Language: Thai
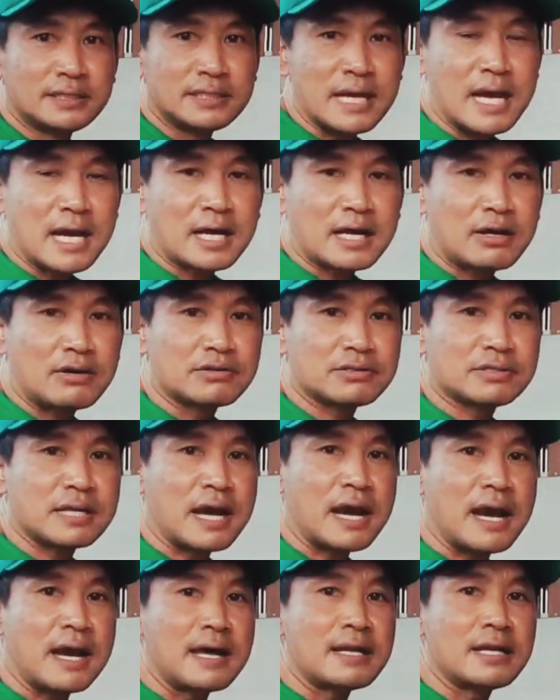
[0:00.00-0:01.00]
จากข้าว
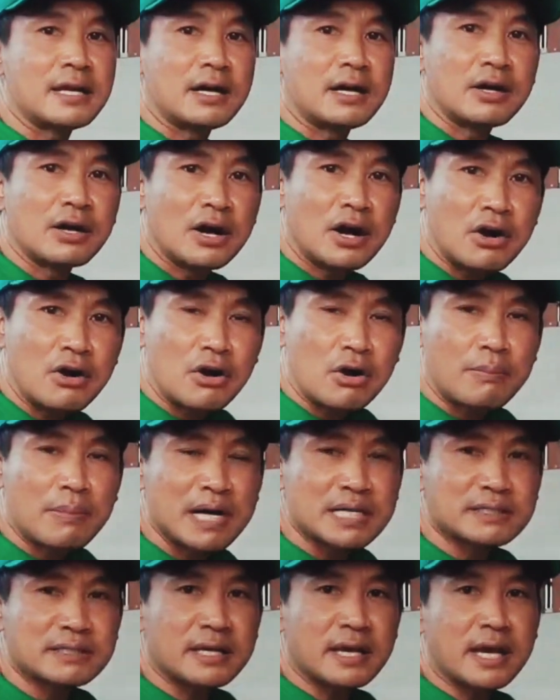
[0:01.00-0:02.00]
สารเนาะหขอออก
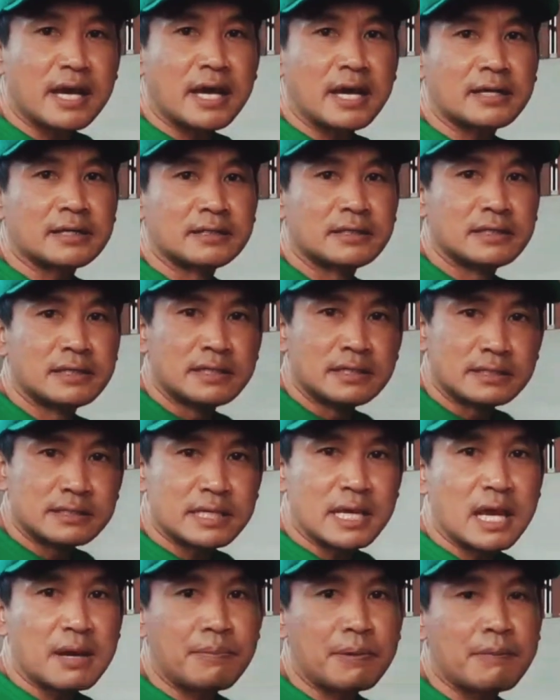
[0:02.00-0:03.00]
มาแซ่
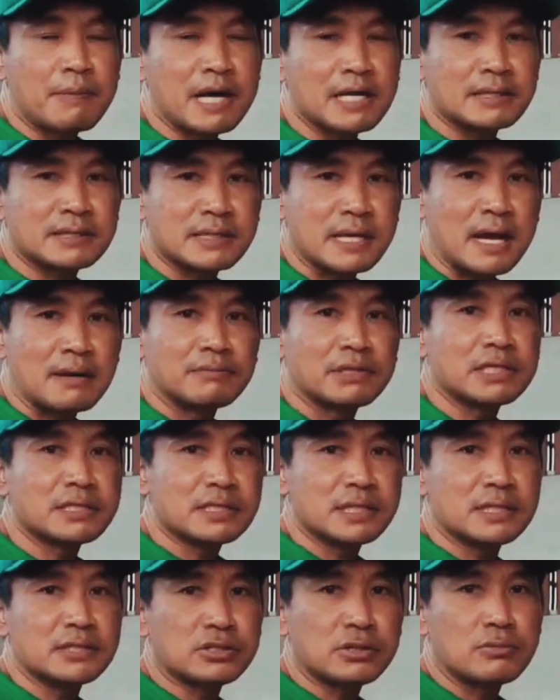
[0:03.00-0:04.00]
แซ่ประมาณ
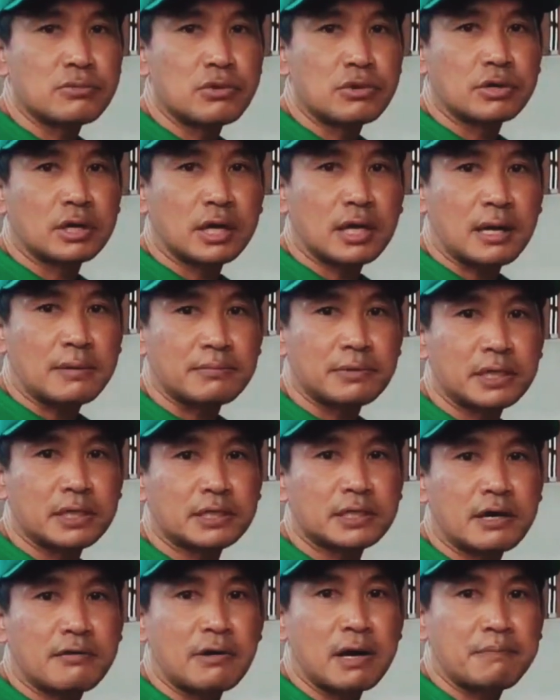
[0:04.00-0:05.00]
3-4ชั่วโมงนะครับเนื่อ
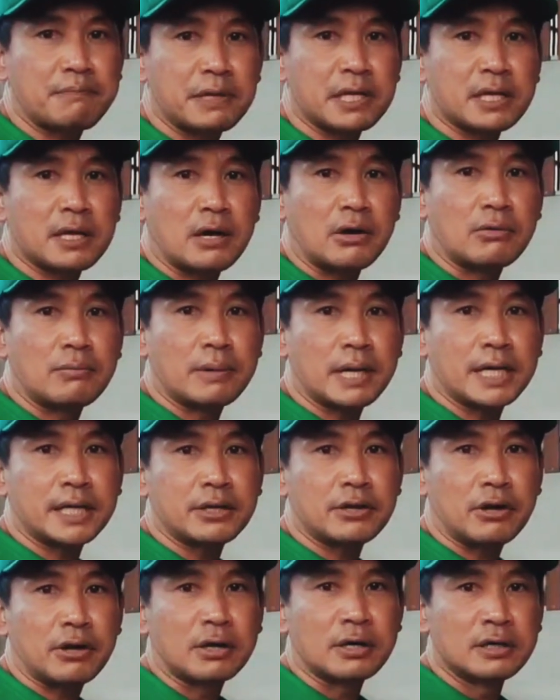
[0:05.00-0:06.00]
งจากว่าเป็นข้าวไม่
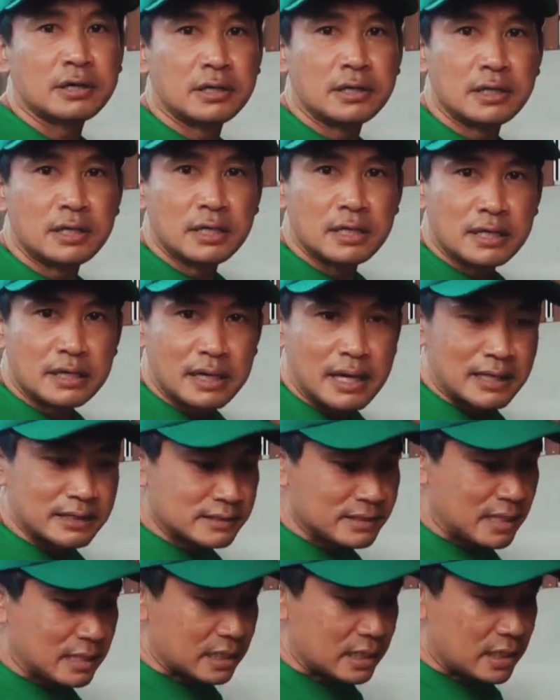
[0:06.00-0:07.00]
นาะหลัง
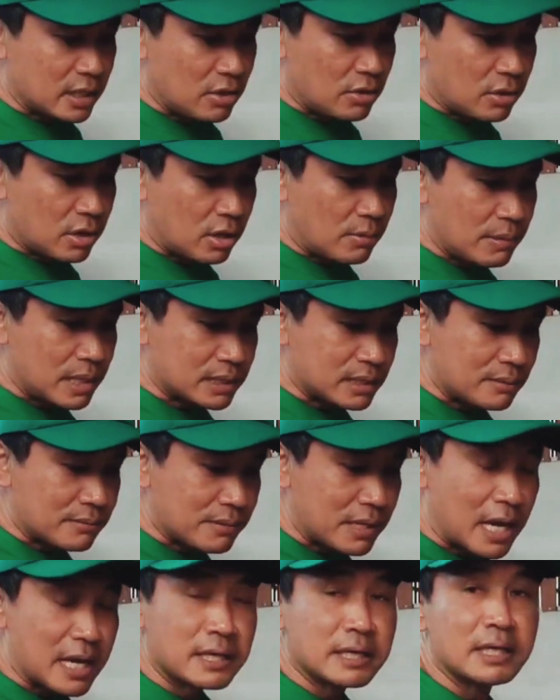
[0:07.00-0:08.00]
จากนั้นหขอก็มา
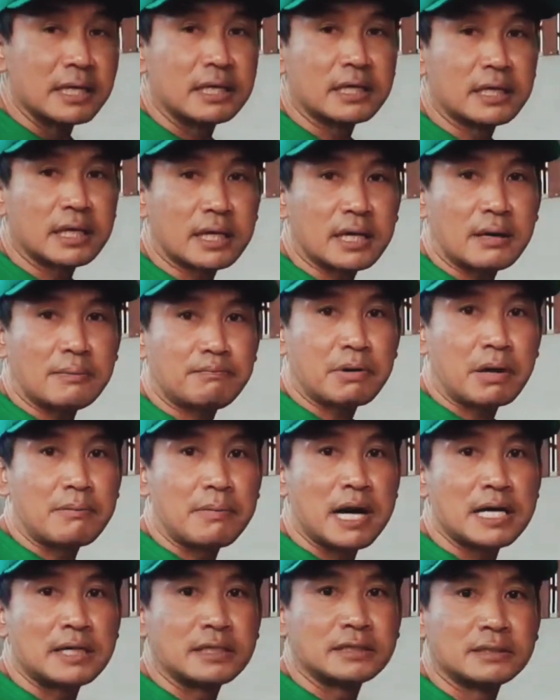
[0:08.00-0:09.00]
ทำการหนึ่งนะครับ ประ
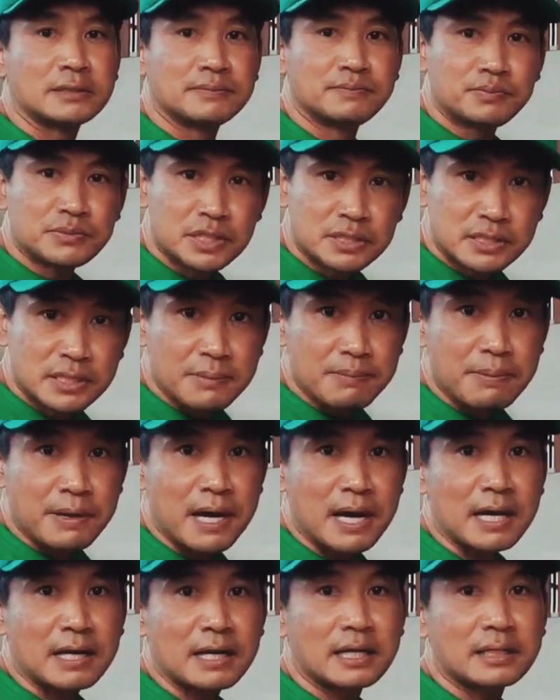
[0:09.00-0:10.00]
มาณ
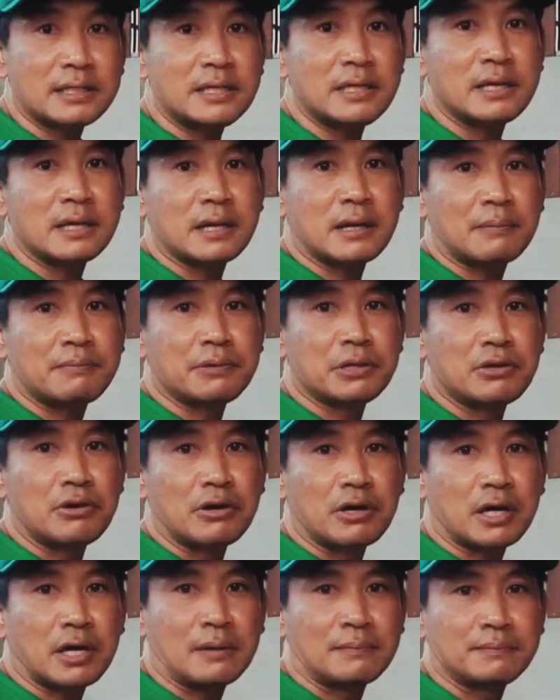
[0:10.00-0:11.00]
15นาทีครับพี่น้
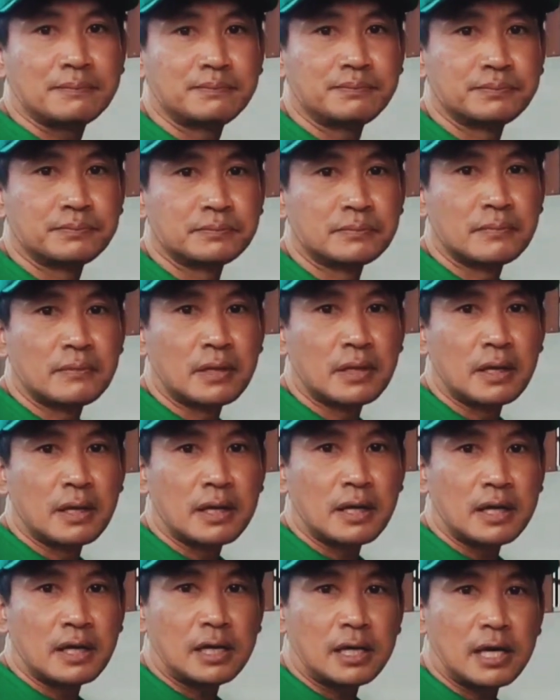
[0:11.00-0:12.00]
องครับ
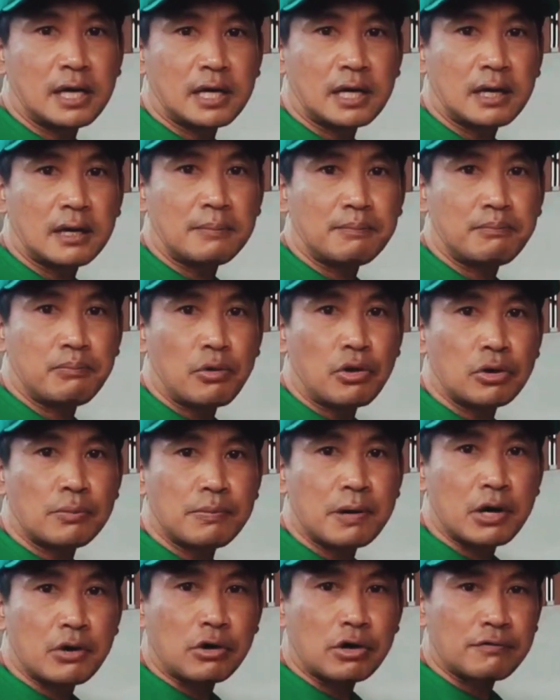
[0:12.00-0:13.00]
แล้วก็ผล
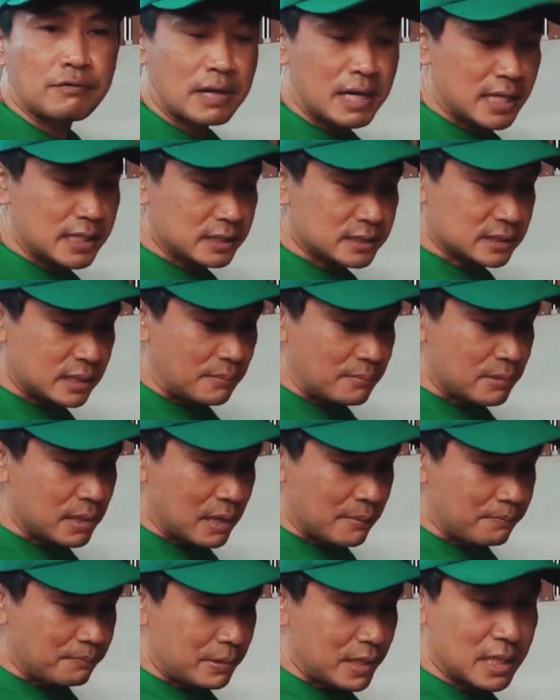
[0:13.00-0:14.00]
ปรากฏว่าสำห
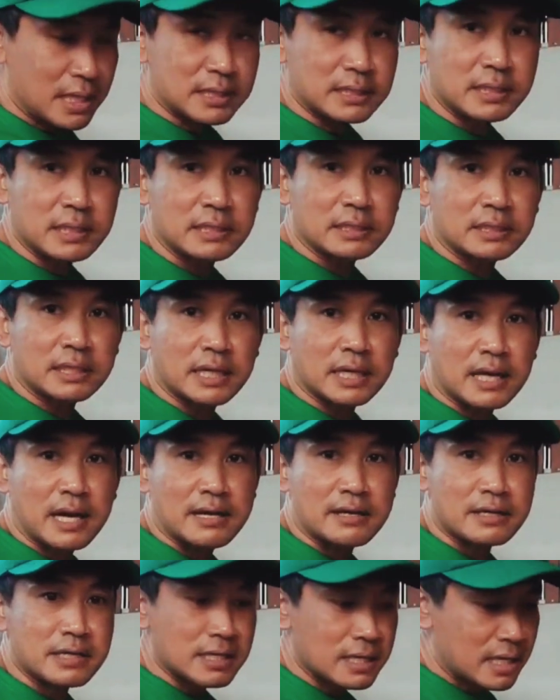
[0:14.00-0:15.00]
รับภารกิจในกา
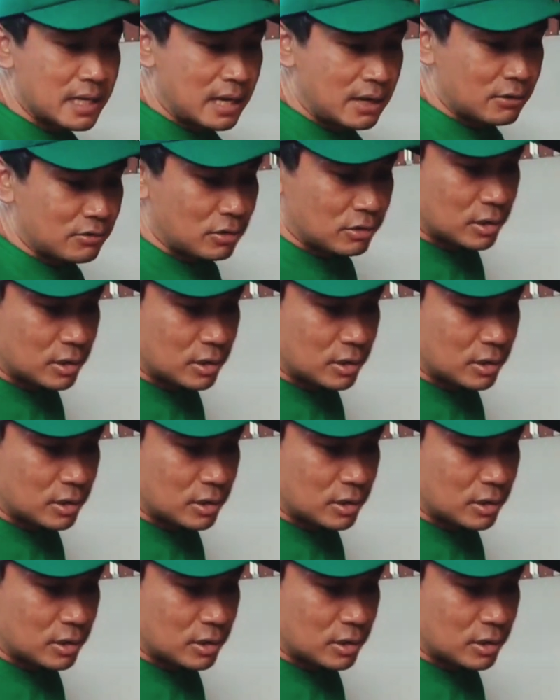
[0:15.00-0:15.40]
รนึ่งข้าวข